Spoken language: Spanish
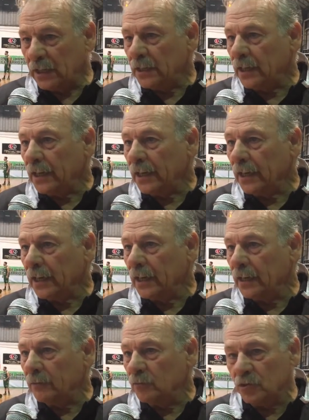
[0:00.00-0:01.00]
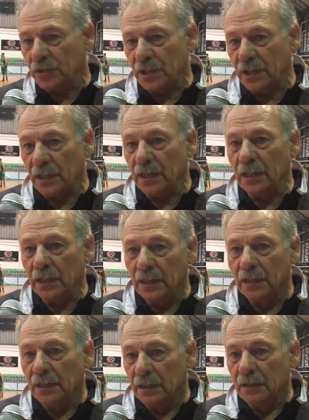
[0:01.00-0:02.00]
entrega, mucha,
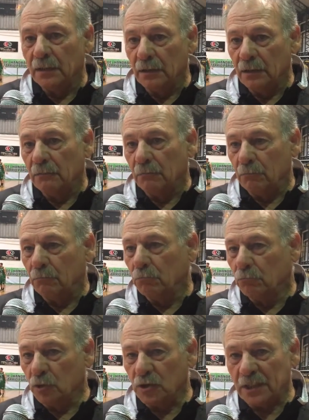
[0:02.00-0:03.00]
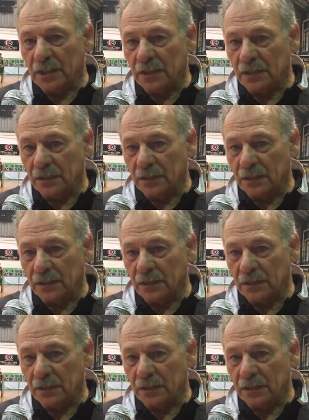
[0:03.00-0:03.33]
mucha